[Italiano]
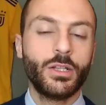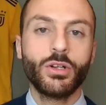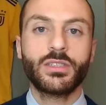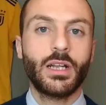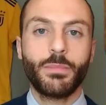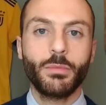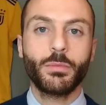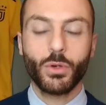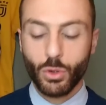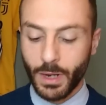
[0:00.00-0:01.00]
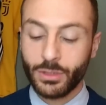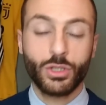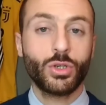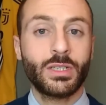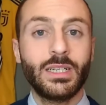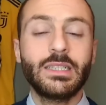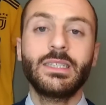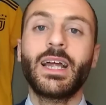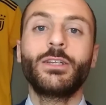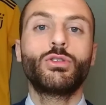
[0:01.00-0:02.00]
Non se n'è proprio preoccupato. I
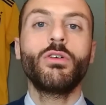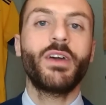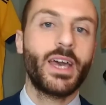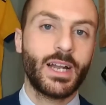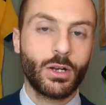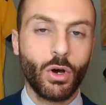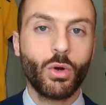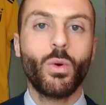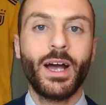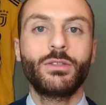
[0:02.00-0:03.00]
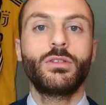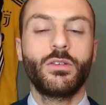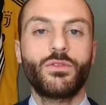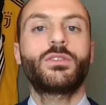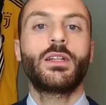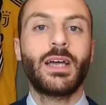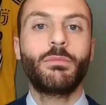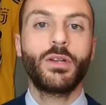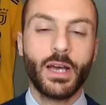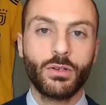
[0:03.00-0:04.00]
giornalisti Rai dove erano quando i tifosi del
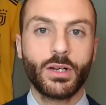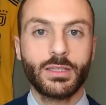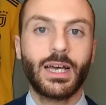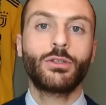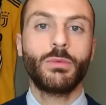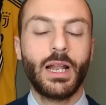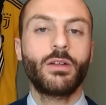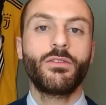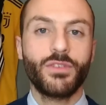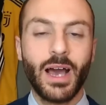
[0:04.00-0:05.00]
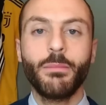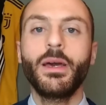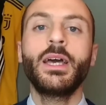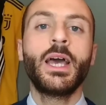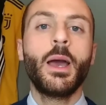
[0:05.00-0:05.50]
Napoli hanno cantato Milano in fiamme?